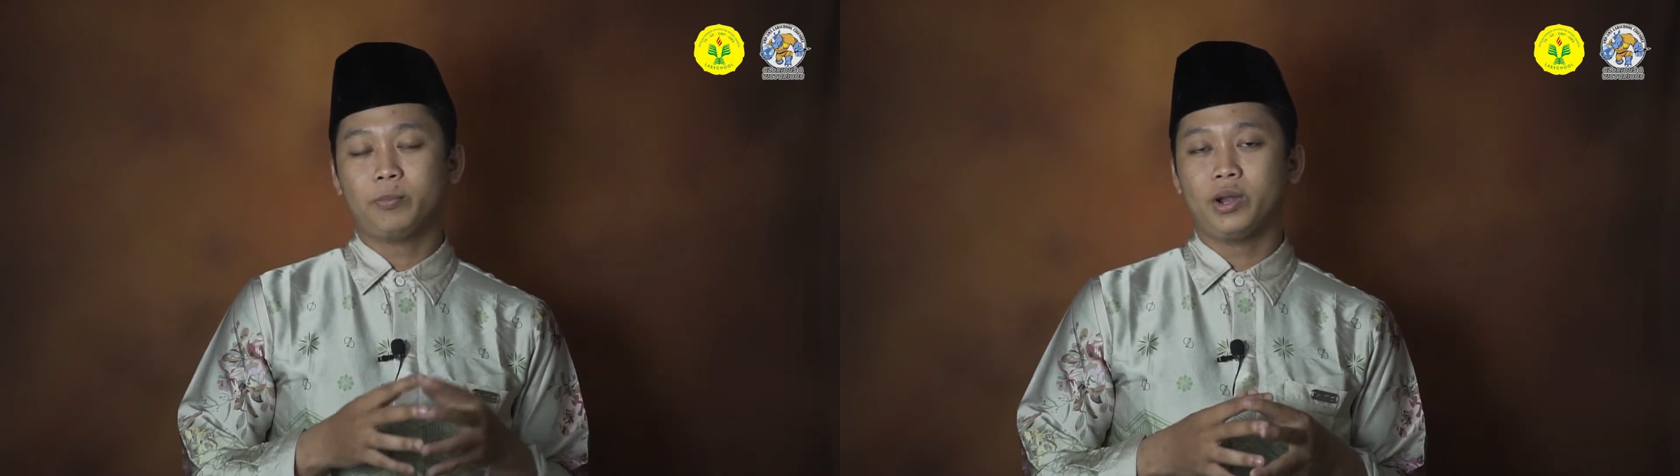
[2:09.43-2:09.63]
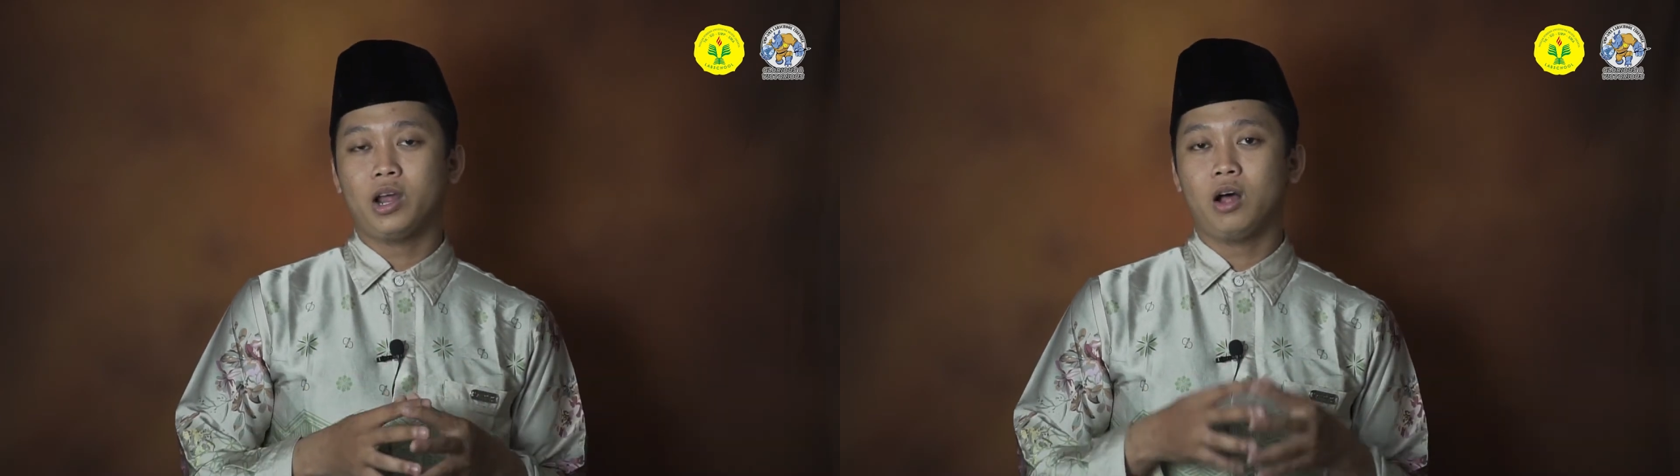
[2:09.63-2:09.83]

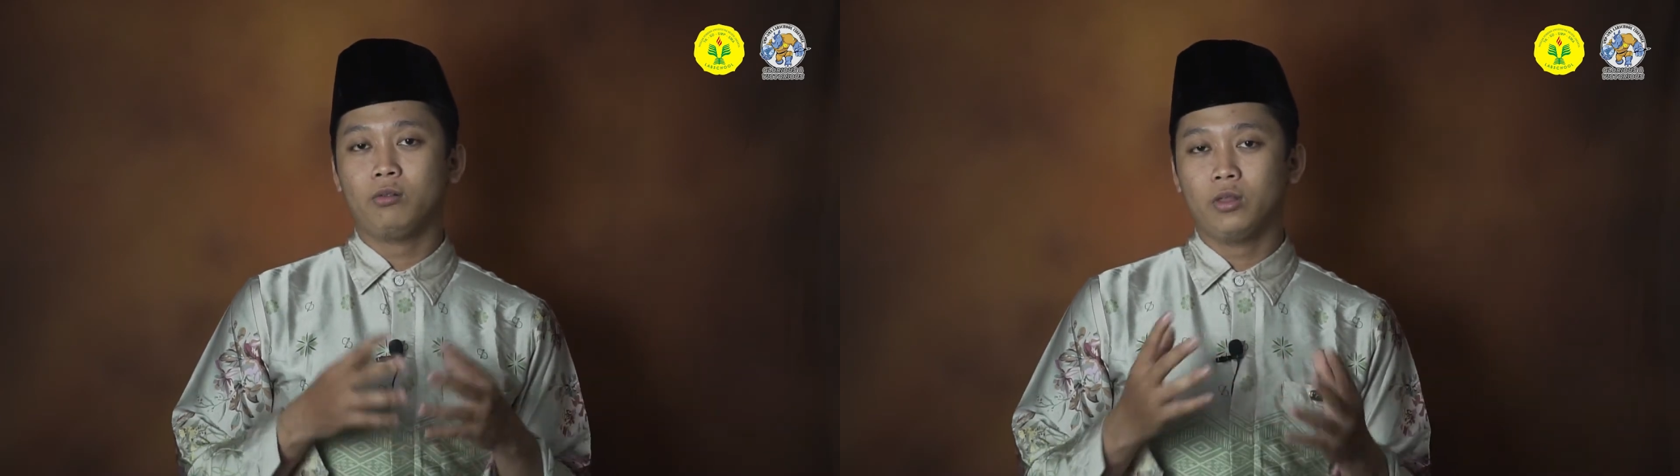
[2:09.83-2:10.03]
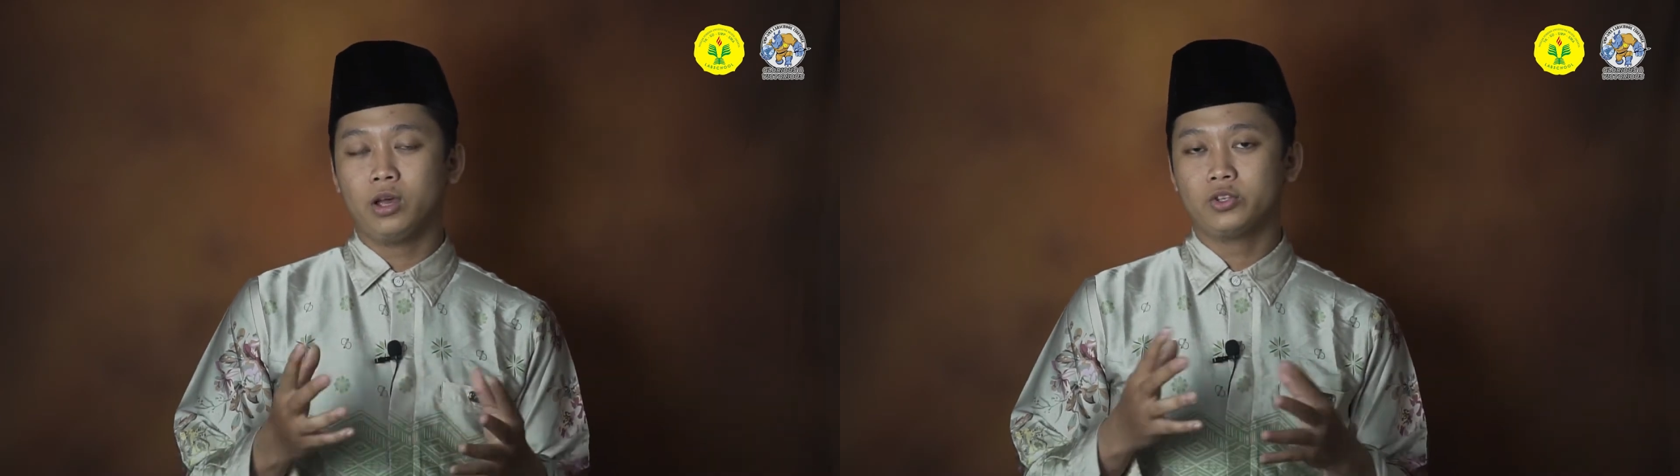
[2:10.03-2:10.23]
kepada
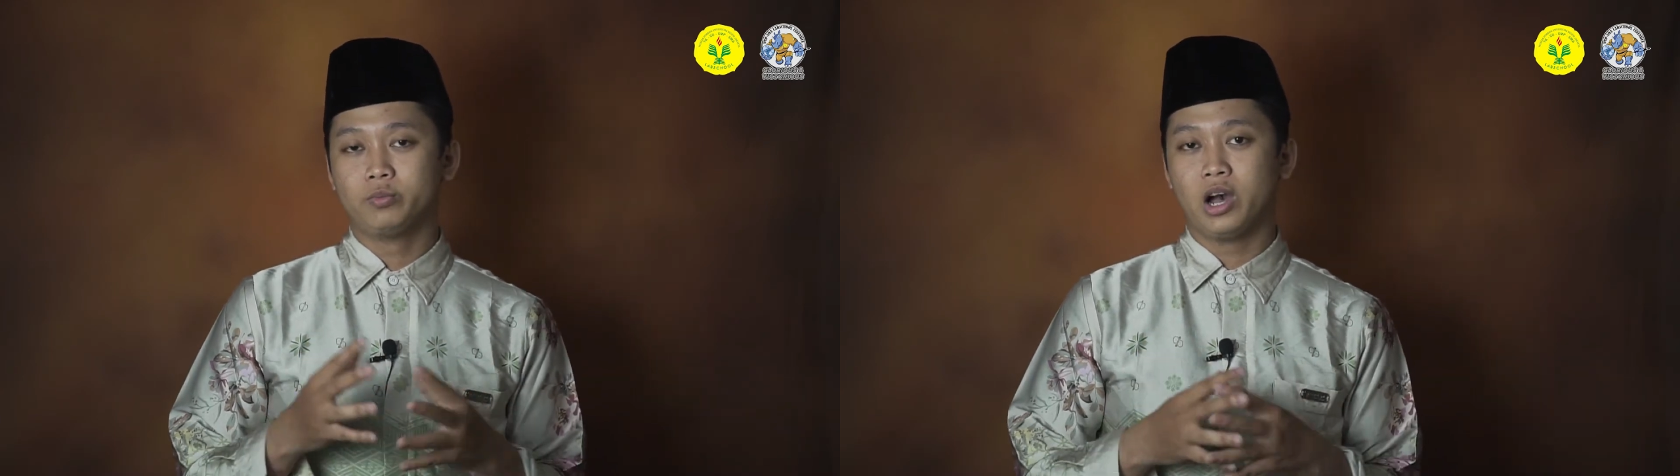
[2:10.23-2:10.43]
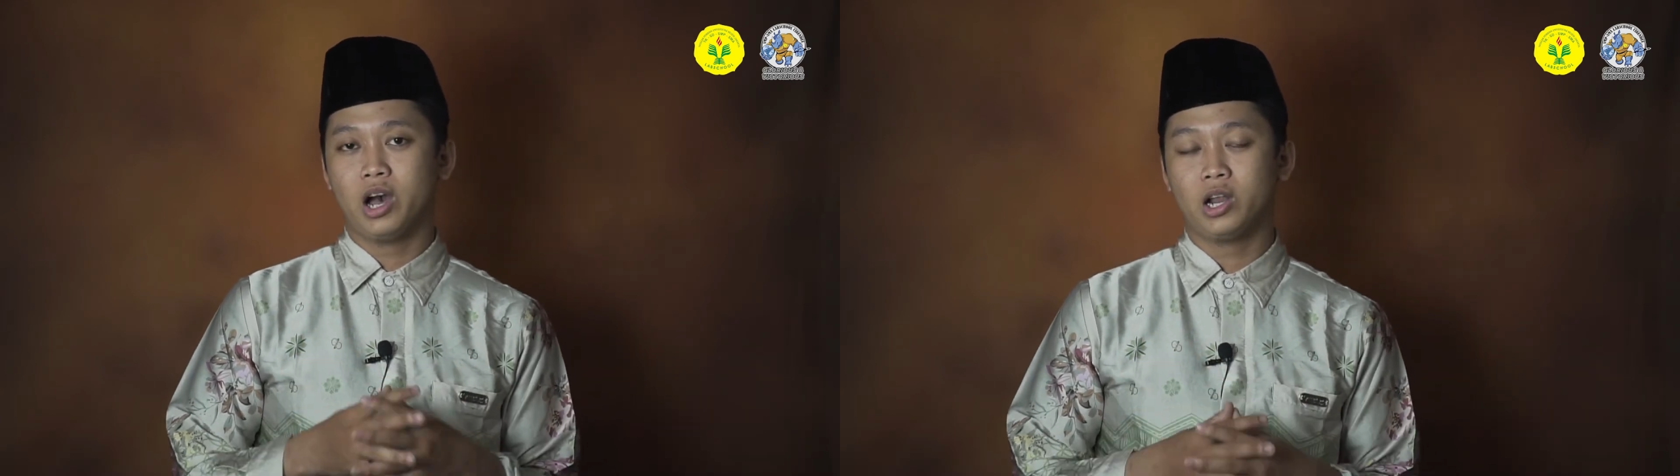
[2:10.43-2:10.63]
Allah
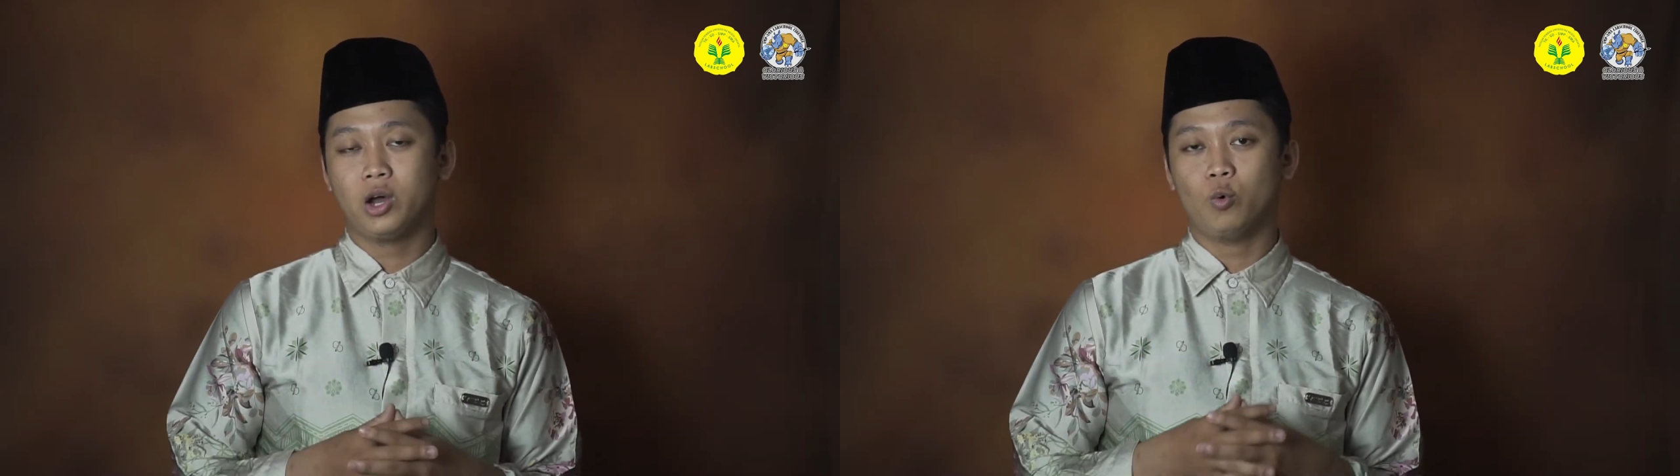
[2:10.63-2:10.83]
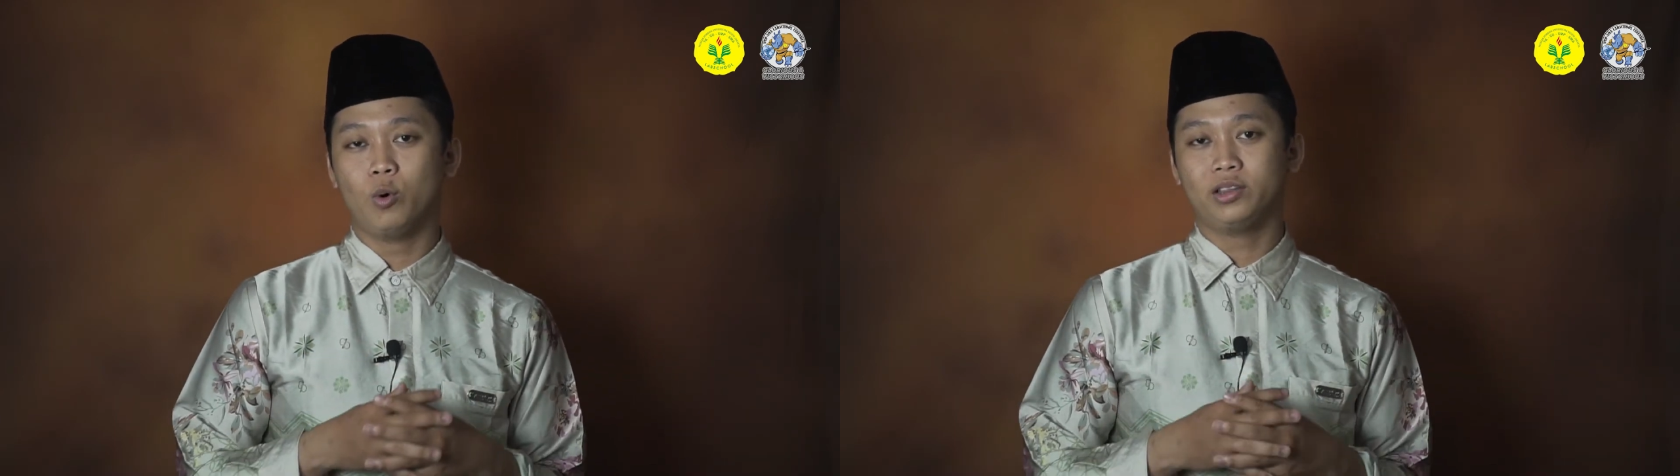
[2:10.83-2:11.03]

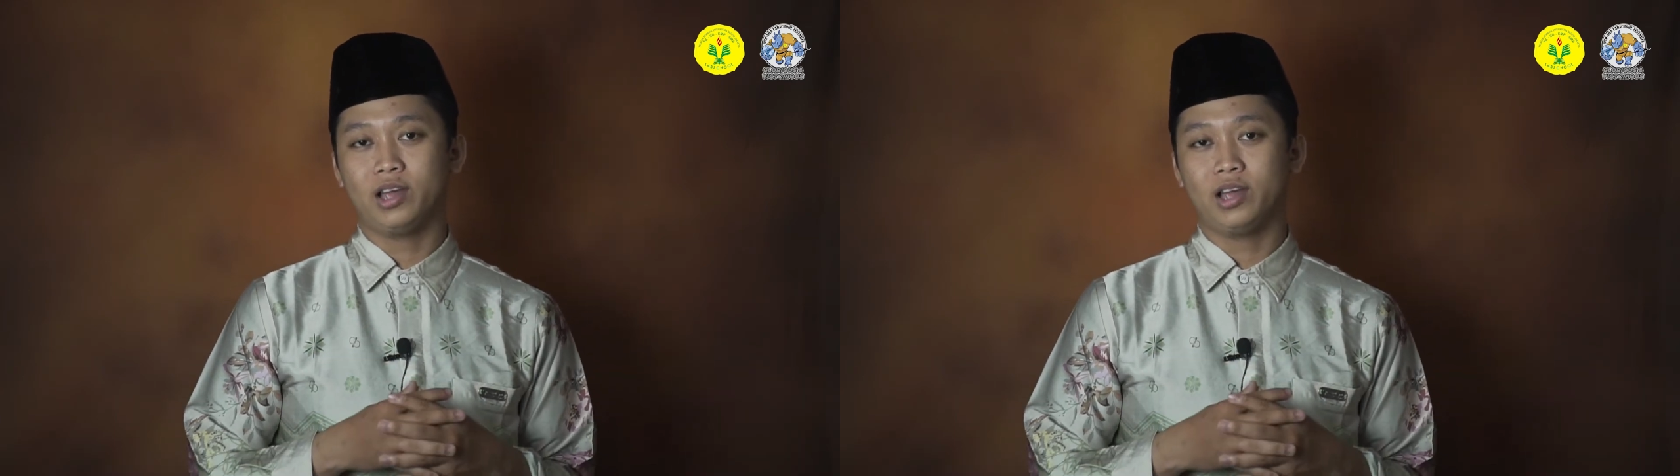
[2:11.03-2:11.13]
Subhanahu wa